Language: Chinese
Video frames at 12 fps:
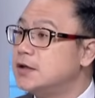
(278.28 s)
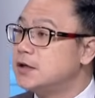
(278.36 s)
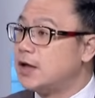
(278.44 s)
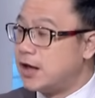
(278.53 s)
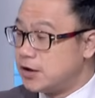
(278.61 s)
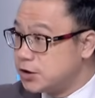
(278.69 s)

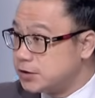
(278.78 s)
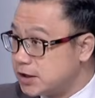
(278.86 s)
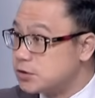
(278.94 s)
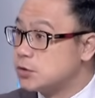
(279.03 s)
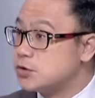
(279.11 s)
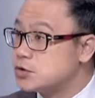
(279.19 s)
还要六
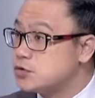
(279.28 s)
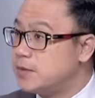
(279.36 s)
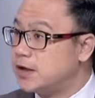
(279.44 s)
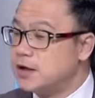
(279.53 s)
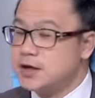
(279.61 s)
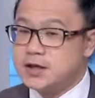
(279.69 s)
点多出
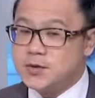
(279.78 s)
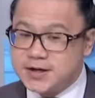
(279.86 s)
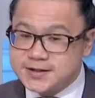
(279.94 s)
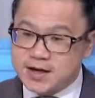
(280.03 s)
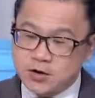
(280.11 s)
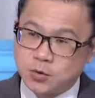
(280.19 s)
门，因为
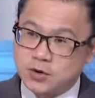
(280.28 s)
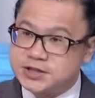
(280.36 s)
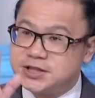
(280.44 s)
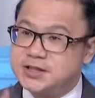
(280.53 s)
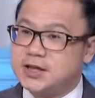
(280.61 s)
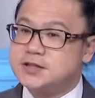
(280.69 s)
你只要过
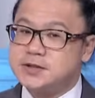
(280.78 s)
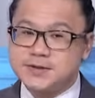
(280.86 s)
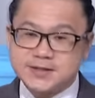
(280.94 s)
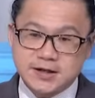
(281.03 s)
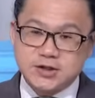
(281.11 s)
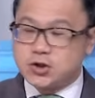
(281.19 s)
七点，基本
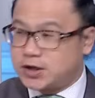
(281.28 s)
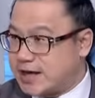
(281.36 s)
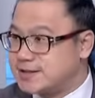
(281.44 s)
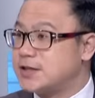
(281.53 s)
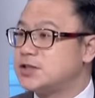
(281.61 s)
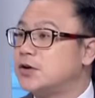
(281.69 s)
上你就卡
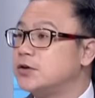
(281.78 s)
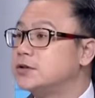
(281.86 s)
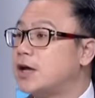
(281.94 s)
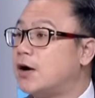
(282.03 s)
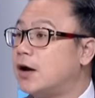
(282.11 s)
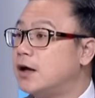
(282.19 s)
在交流
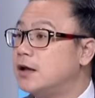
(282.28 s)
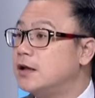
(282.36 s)
道了。